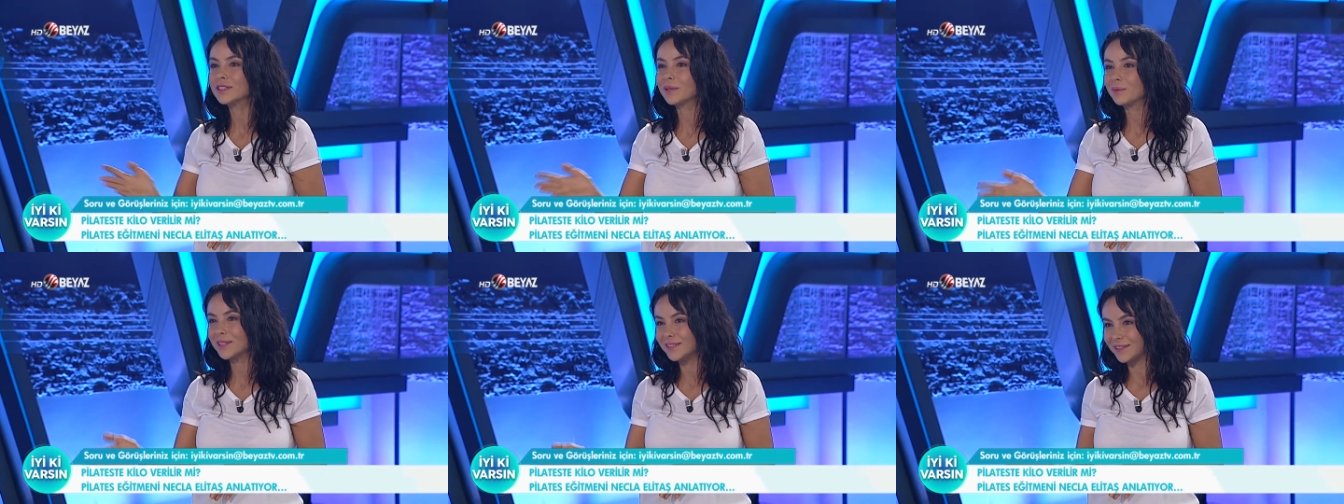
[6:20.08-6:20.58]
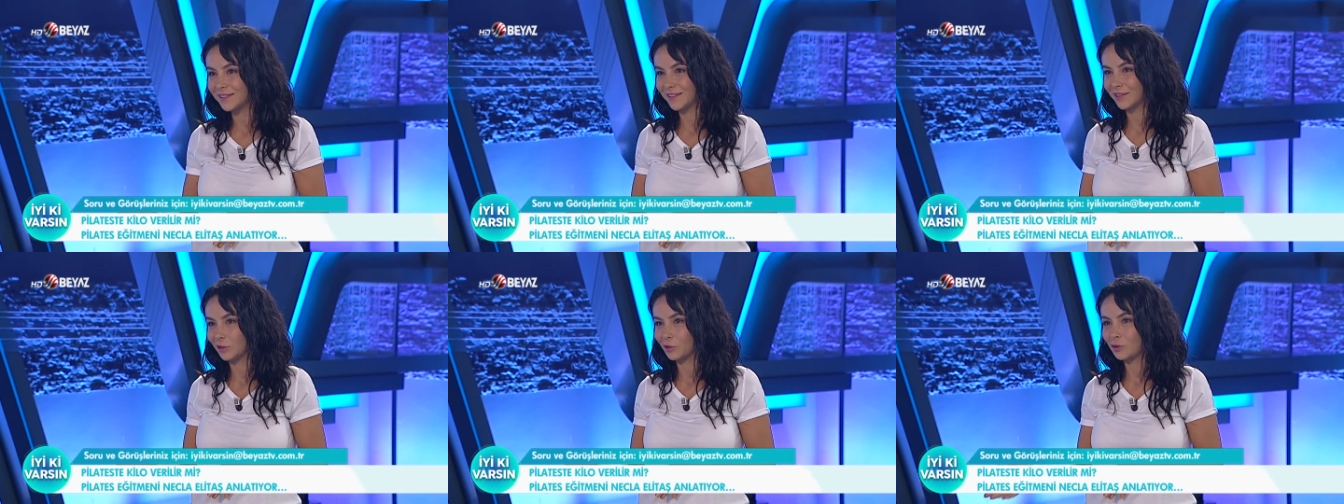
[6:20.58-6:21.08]
Yemek yiyerek
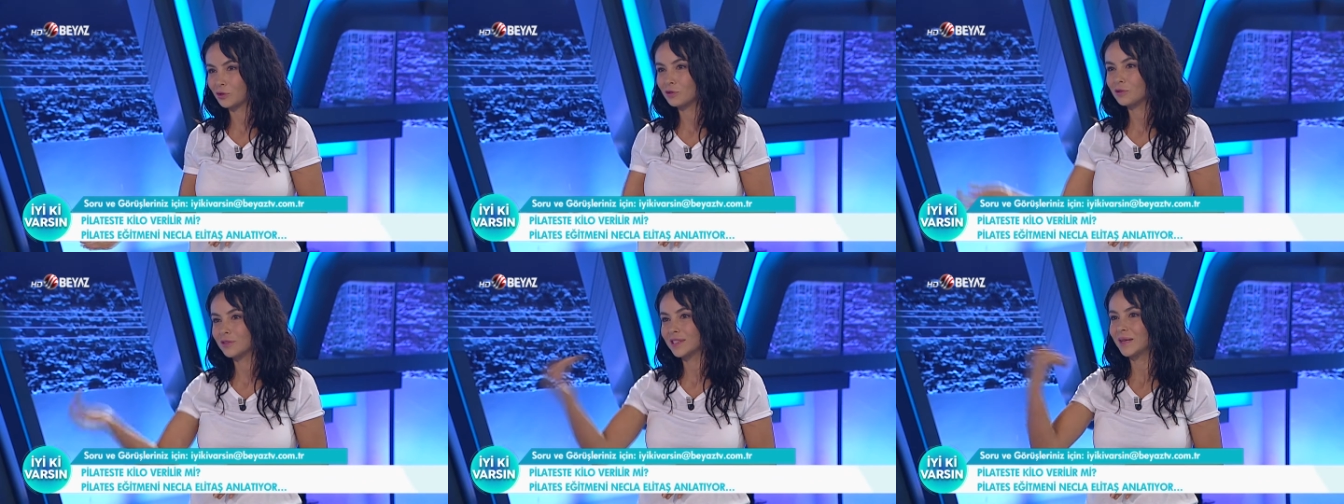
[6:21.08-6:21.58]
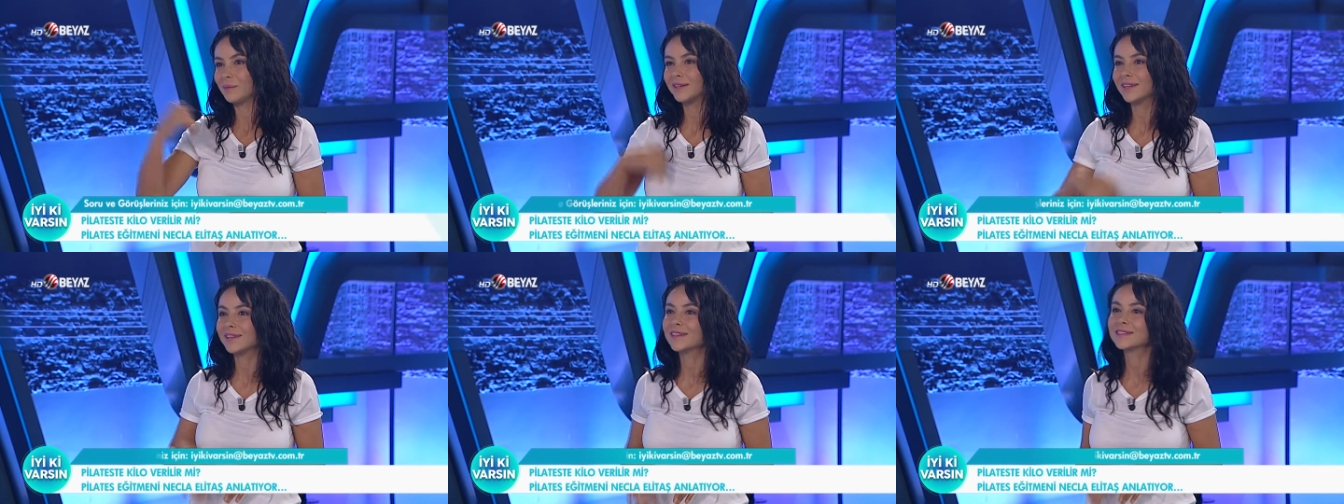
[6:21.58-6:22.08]
alıyorsunuz. Yemeği
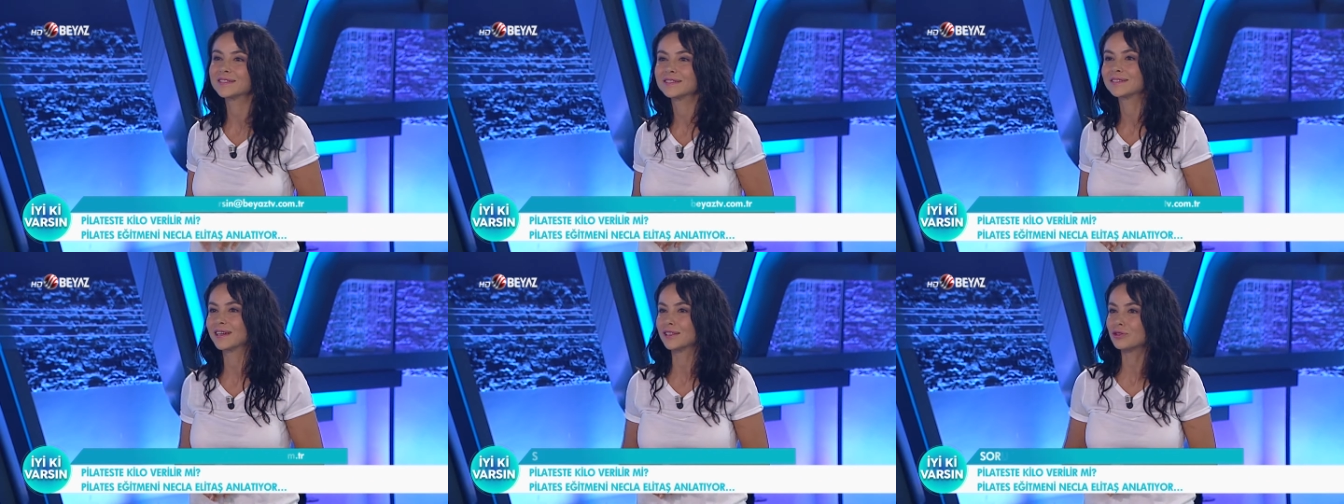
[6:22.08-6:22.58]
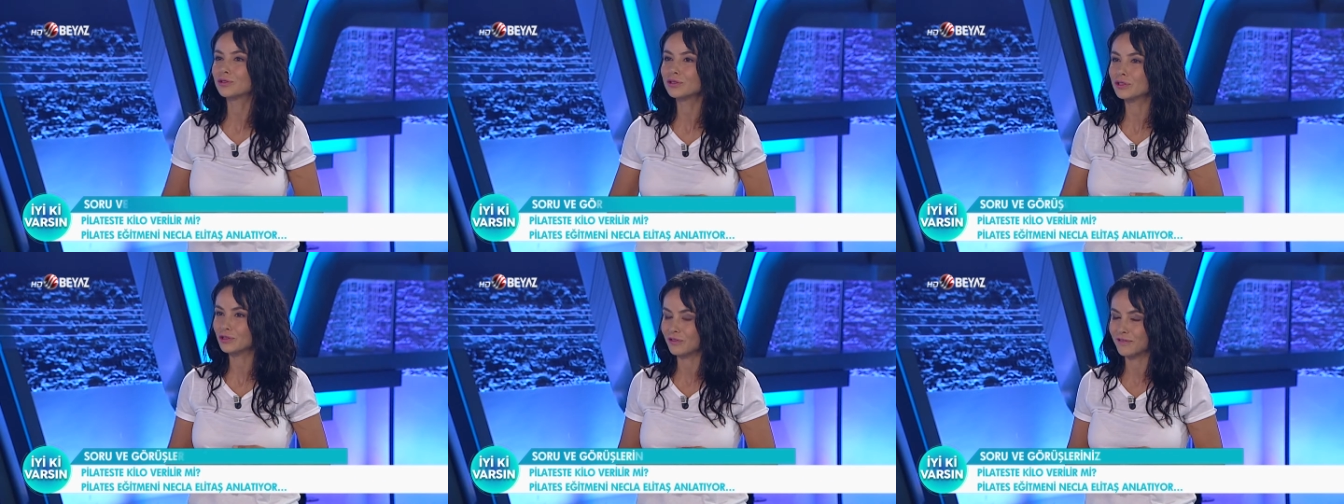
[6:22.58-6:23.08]
de kestikten sonra
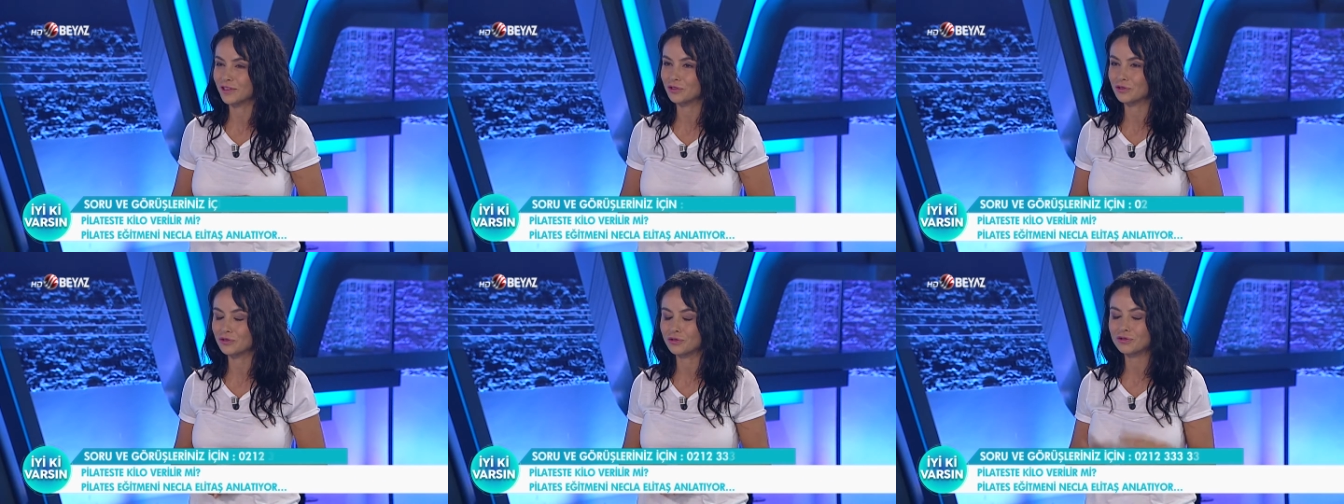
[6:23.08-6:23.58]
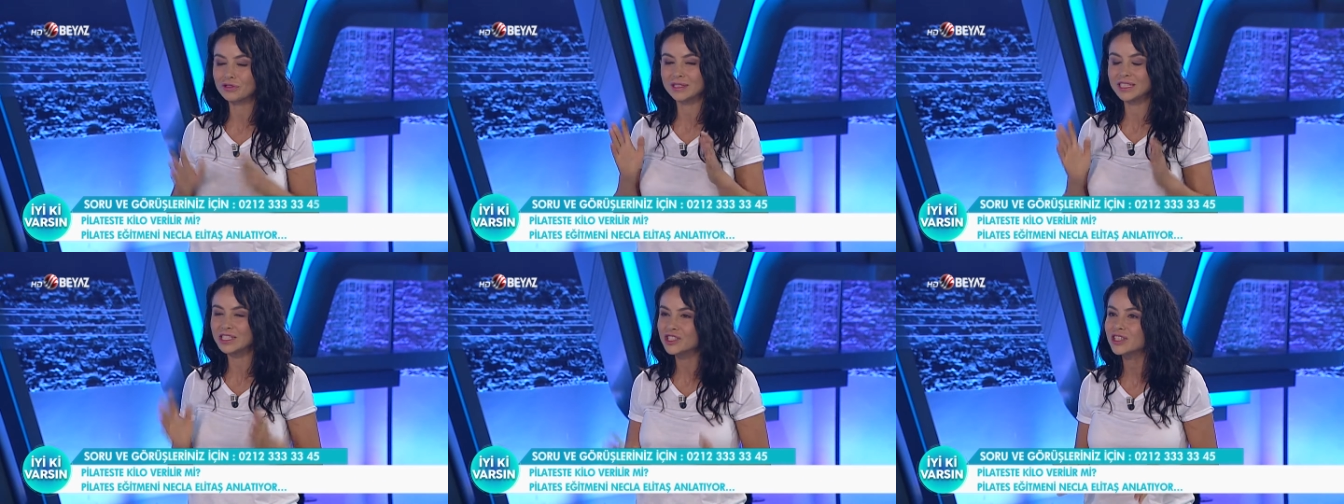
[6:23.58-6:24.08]
kilo veriyorsunuz.
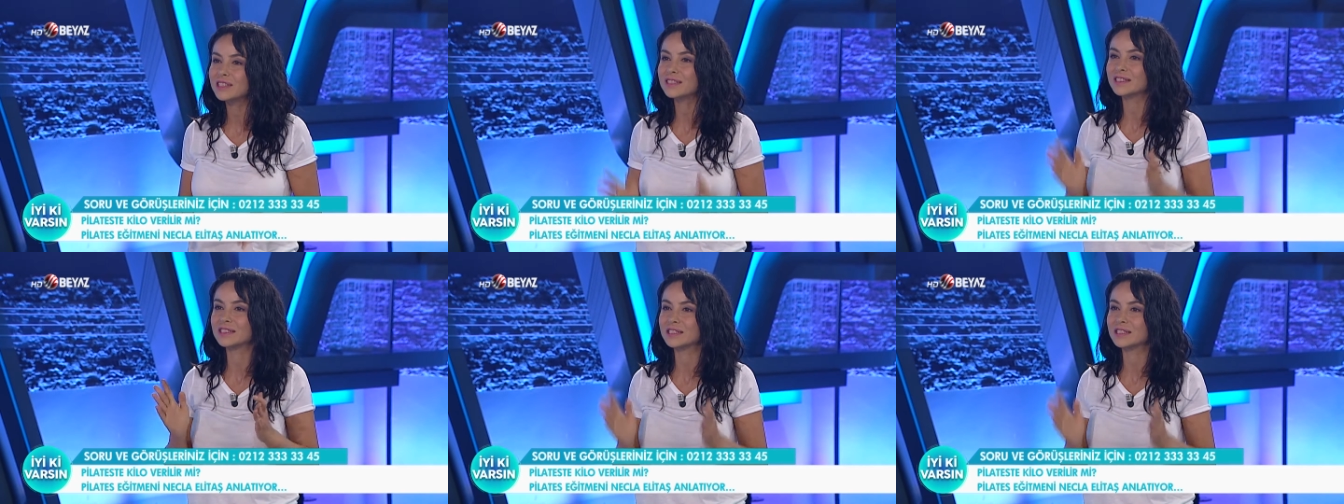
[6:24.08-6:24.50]
İncelirsiniz,